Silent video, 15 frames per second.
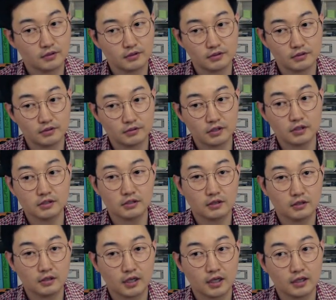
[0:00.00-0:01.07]
그리고
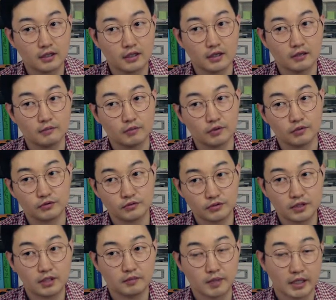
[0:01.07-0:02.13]
설정에 대한 뭐
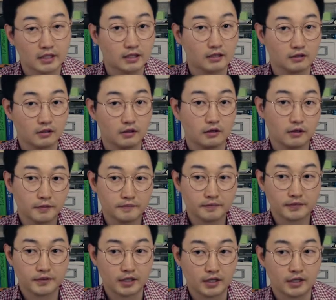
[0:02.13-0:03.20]
투자를 많이 해서
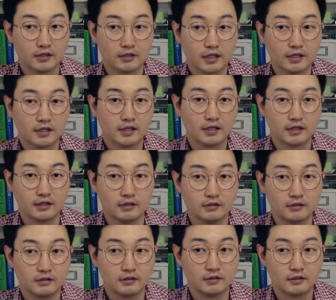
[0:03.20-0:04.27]
되게 탄탄한
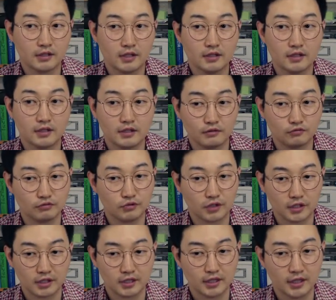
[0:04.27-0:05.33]
탄탄한
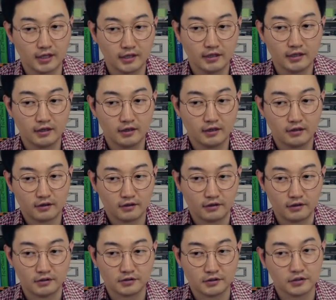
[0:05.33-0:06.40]
구성인데
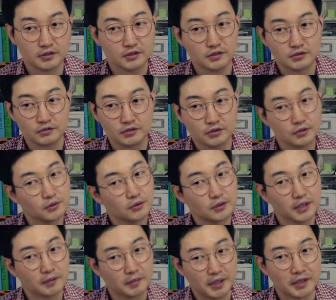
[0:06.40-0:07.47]
어, 저는
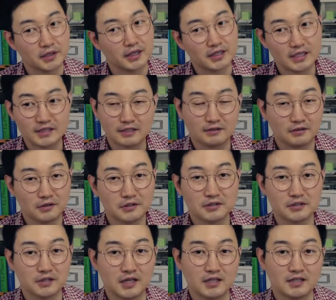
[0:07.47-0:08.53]
주인공의 매력이 살짝
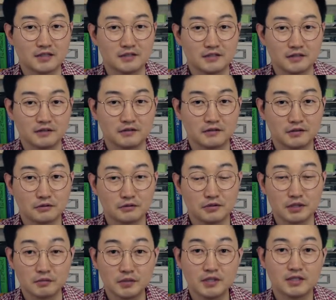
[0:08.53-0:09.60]
떨어진 것 같았어요. 그래도
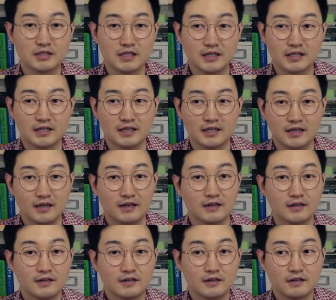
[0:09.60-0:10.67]
재밌는 책이니까
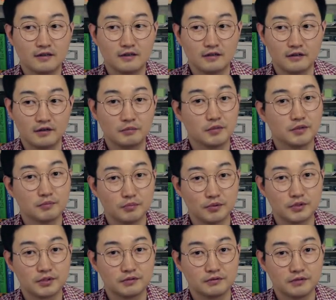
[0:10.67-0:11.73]
어, 한번
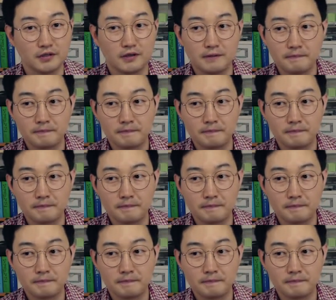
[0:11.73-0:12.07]
보시고요.